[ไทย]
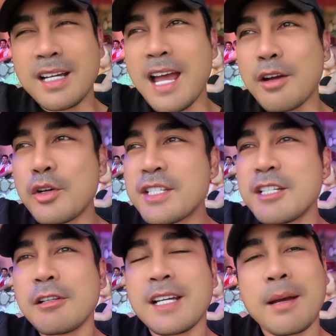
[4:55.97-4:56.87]
รยากาศโคตร
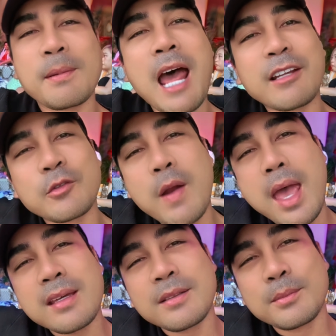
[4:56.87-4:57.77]
ชิลเลยครับ ร้าน
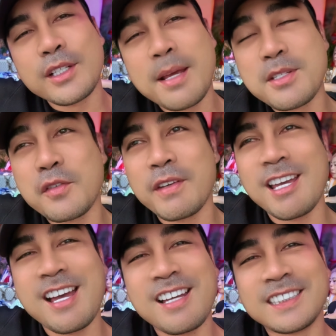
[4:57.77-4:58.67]
Try เ o n e m s p เ e ี
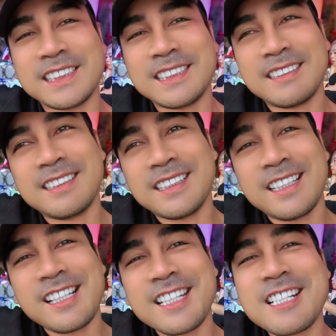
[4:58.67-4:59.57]
ย
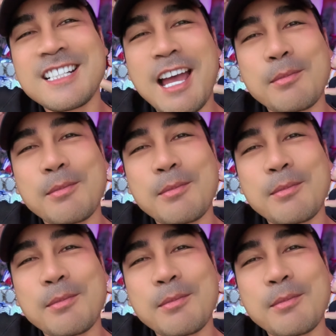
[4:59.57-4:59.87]
นี่คือ